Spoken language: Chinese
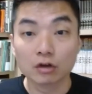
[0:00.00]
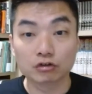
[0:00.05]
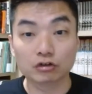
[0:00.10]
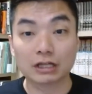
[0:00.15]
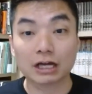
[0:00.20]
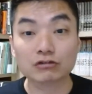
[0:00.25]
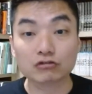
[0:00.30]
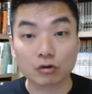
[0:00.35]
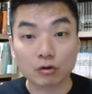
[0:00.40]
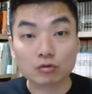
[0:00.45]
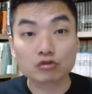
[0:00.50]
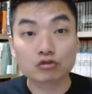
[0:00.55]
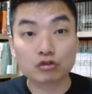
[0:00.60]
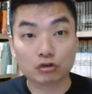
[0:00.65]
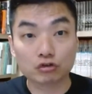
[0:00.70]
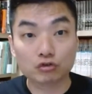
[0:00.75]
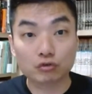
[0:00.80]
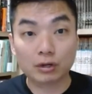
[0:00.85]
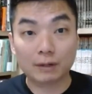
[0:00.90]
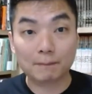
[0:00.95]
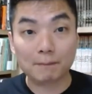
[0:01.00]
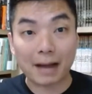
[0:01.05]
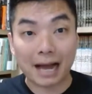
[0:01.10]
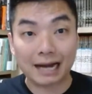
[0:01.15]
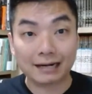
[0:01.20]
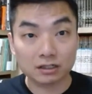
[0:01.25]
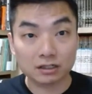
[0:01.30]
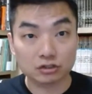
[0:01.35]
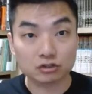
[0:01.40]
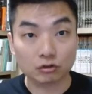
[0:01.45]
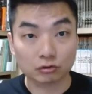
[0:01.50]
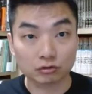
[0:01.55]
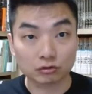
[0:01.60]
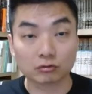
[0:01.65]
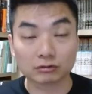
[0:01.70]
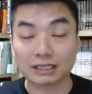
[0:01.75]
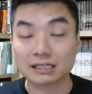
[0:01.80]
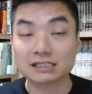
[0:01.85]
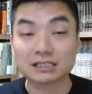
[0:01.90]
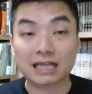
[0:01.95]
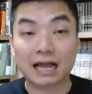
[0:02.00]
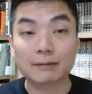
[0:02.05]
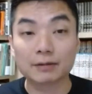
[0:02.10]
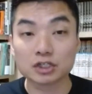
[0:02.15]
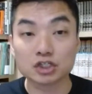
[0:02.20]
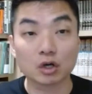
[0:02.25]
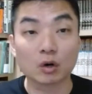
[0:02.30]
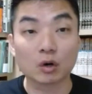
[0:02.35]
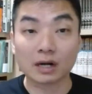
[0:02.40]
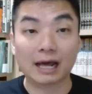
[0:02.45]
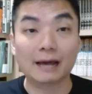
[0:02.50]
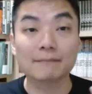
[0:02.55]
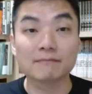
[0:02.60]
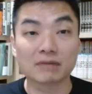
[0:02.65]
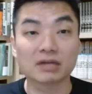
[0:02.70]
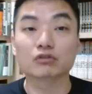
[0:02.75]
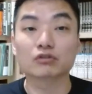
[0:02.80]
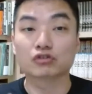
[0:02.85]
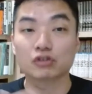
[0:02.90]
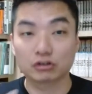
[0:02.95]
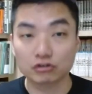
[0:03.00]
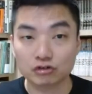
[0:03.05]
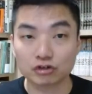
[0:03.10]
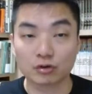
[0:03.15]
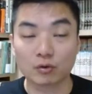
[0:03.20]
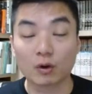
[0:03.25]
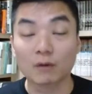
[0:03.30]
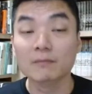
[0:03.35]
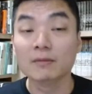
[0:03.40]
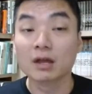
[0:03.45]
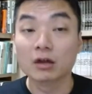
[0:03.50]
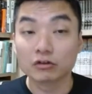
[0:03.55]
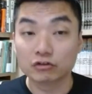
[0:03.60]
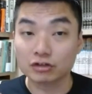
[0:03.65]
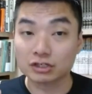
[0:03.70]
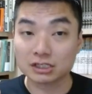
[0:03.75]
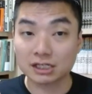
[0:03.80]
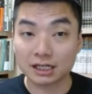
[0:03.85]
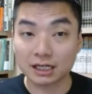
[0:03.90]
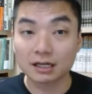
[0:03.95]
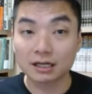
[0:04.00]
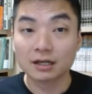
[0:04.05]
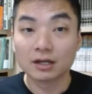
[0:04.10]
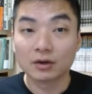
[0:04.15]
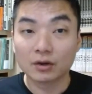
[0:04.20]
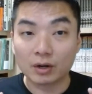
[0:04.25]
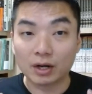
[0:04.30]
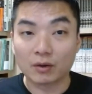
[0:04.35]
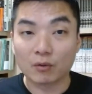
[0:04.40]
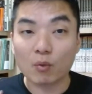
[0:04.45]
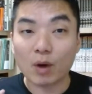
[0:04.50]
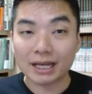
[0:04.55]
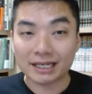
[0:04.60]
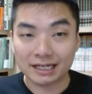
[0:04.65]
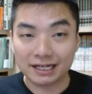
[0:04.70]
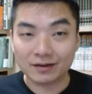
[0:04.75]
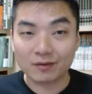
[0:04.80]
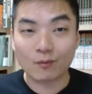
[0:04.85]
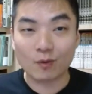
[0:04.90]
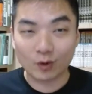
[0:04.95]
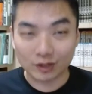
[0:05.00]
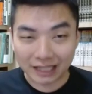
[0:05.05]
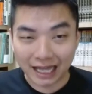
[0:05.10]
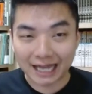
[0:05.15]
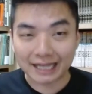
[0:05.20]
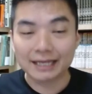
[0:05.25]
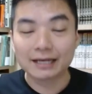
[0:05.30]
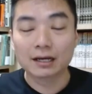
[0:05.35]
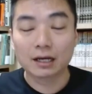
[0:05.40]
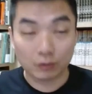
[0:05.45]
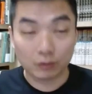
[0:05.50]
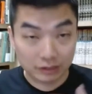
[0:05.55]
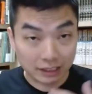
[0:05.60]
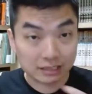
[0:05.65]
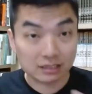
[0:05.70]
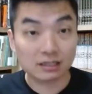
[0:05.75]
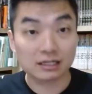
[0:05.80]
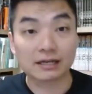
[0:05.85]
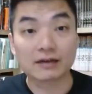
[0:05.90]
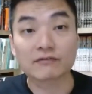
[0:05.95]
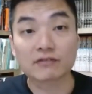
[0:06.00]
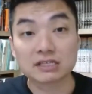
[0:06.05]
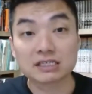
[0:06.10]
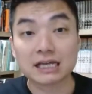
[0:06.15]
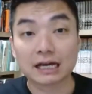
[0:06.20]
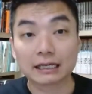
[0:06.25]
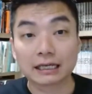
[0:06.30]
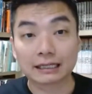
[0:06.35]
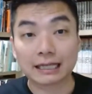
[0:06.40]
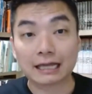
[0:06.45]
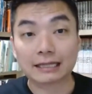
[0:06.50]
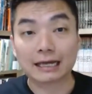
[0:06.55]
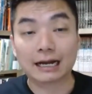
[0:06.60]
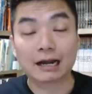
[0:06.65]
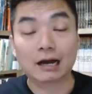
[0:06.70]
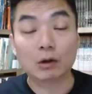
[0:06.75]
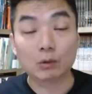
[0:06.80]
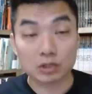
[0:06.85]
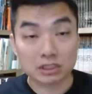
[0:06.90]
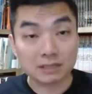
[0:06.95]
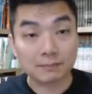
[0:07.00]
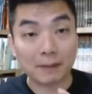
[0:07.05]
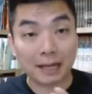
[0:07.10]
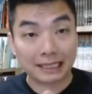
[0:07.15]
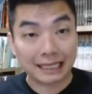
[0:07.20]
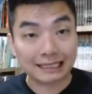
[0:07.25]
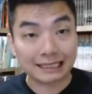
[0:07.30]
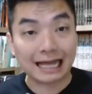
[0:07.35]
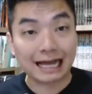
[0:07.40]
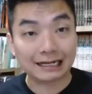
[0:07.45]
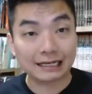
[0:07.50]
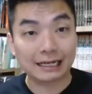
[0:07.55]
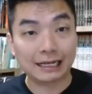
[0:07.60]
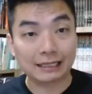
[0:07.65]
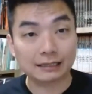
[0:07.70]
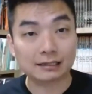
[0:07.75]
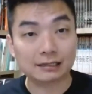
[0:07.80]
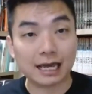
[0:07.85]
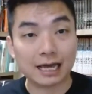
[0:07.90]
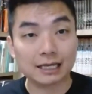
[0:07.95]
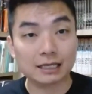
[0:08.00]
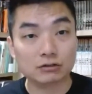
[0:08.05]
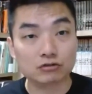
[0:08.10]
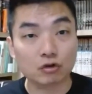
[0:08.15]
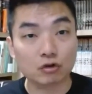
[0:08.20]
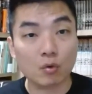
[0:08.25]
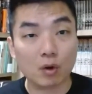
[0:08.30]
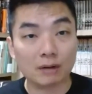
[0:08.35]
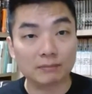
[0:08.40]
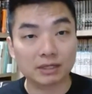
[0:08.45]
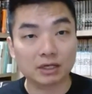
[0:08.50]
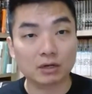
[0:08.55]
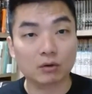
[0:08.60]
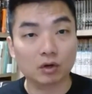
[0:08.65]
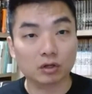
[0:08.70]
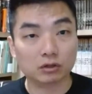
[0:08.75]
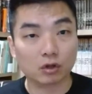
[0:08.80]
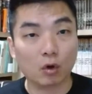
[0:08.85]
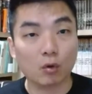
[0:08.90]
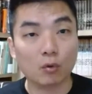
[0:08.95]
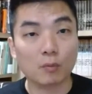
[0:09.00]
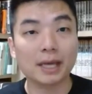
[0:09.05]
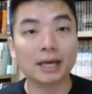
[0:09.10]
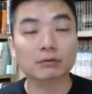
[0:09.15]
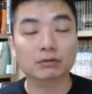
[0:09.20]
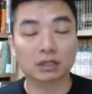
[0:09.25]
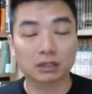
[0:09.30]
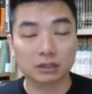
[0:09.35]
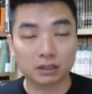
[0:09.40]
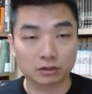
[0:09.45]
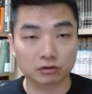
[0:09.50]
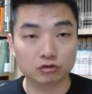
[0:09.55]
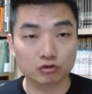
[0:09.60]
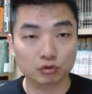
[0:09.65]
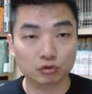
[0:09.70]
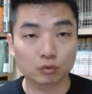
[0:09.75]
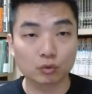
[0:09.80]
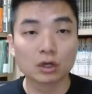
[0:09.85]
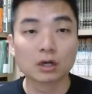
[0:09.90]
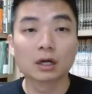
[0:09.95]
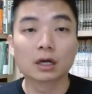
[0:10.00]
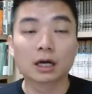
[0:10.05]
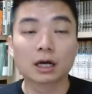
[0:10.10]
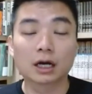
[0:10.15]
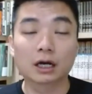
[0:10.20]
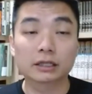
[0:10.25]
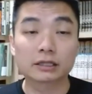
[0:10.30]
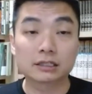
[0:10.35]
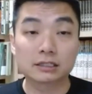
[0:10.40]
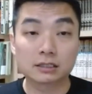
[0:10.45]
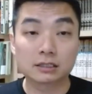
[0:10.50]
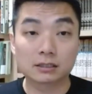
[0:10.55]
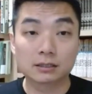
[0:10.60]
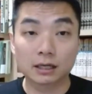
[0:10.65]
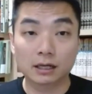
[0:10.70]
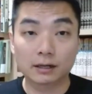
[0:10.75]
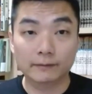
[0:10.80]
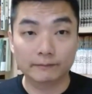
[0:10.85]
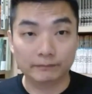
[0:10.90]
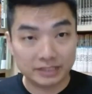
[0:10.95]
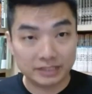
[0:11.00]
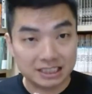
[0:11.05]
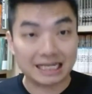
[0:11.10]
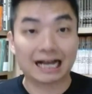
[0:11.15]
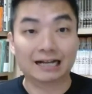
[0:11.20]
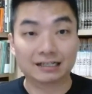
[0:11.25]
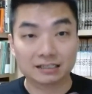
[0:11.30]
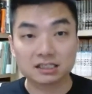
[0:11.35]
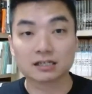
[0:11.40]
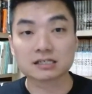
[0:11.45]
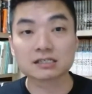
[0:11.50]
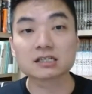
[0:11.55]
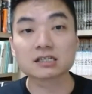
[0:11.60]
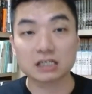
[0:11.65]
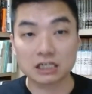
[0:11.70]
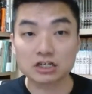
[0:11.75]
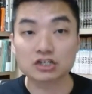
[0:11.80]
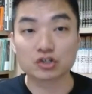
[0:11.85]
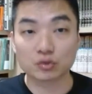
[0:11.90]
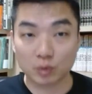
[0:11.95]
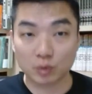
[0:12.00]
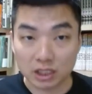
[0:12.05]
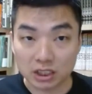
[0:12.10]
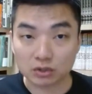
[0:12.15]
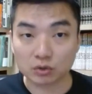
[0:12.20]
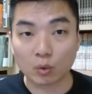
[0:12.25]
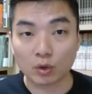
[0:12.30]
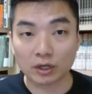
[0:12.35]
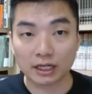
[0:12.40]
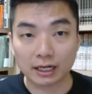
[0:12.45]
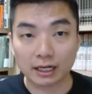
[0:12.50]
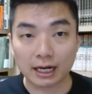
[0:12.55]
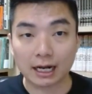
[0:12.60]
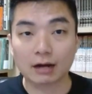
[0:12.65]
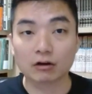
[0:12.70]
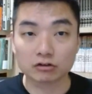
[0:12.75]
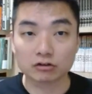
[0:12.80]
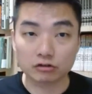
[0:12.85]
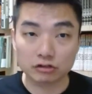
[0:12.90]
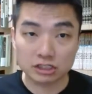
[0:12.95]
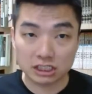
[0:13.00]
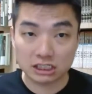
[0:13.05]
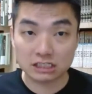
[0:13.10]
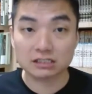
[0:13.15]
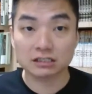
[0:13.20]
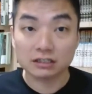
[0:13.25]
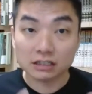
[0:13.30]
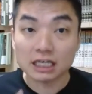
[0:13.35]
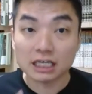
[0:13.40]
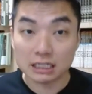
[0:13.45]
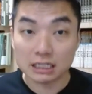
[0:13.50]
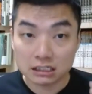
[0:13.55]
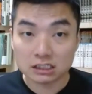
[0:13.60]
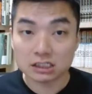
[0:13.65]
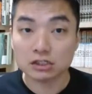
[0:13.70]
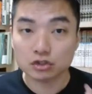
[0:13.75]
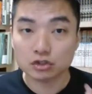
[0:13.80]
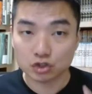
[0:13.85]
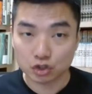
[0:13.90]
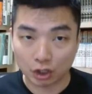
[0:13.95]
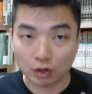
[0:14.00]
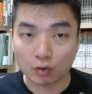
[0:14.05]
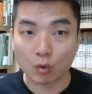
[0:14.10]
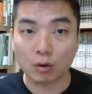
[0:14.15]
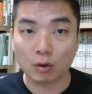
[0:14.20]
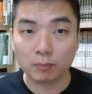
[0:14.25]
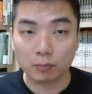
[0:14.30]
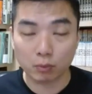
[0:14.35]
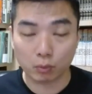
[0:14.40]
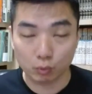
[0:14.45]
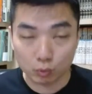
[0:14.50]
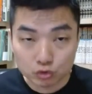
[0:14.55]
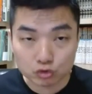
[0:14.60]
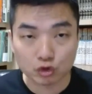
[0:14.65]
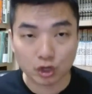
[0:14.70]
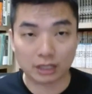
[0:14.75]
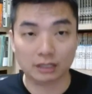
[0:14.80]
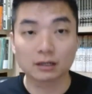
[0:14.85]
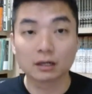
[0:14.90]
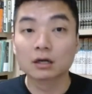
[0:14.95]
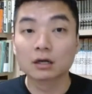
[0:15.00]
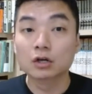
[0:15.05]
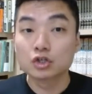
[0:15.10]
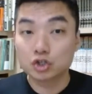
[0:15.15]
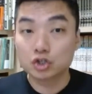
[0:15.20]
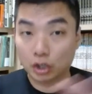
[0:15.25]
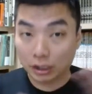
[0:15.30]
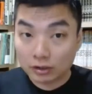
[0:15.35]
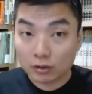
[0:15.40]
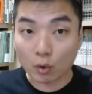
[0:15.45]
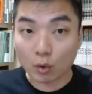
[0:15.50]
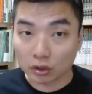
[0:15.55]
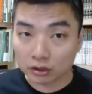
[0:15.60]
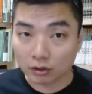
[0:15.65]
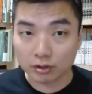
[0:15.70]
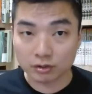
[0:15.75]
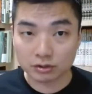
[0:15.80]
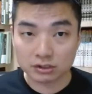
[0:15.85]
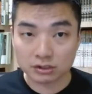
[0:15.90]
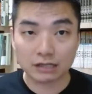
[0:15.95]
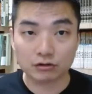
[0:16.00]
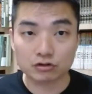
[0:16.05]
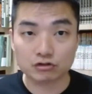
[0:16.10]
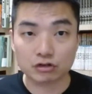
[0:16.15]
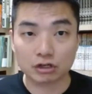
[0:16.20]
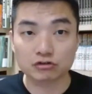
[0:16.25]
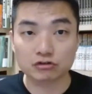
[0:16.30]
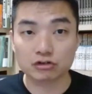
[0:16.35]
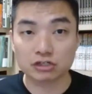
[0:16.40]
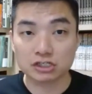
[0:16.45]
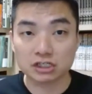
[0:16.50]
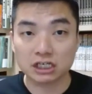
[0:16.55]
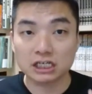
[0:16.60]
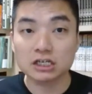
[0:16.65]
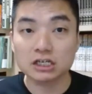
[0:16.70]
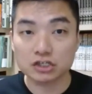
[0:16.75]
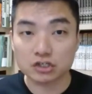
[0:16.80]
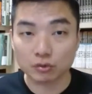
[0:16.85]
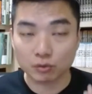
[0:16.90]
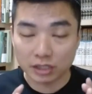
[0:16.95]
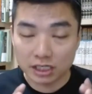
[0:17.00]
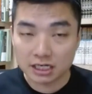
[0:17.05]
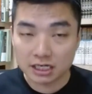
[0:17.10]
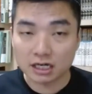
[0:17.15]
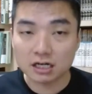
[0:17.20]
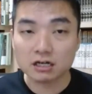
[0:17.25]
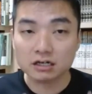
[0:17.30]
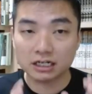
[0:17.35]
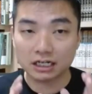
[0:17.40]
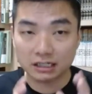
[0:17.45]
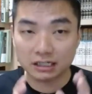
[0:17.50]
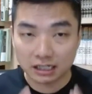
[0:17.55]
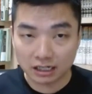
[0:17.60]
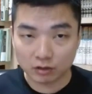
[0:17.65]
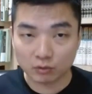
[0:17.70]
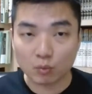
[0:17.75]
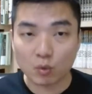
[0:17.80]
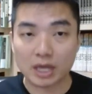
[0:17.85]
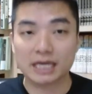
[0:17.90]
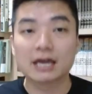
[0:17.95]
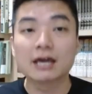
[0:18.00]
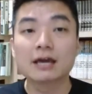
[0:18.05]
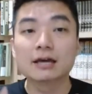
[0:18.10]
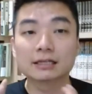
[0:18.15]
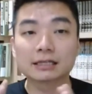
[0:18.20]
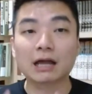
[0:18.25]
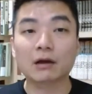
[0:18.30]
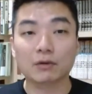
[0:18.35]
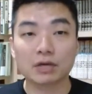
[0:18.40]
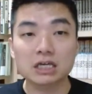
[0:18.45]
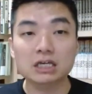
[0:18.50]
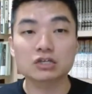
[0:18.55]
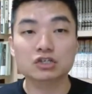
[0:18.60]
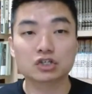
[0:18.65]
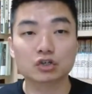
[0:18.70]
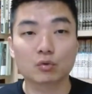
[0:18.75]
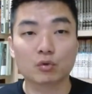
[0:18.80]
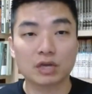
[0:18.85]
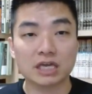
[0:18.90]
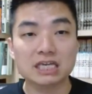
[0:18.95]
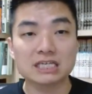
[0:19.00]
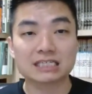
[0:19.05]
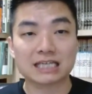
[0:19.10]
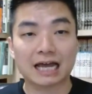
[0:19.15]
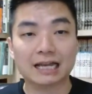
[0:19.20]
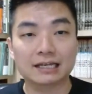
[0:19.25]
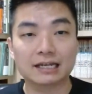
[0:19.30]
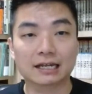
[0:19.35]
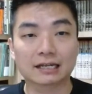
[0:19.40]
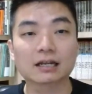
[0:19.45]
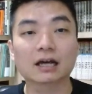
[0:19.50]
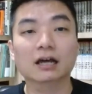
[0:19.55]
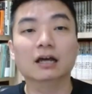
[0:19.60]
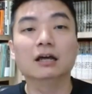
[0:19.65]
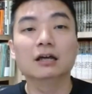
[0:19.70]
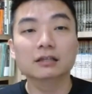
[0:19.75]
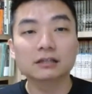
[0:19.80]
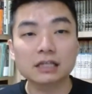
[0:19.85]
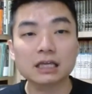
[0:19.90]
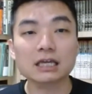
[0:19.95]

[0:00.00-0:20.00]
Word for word: 所以他总共选出了八任总统，但是他们从来没有选举过。所以这个呃万年国代啊，我在这里也分享给大家了。我是把他当年在中华民国投票的人数啊，嗯，想成是一九一多年了哈。所以其实第一次全国普选，全国都有参与选举，是一九一二年年尾到一九一三年的。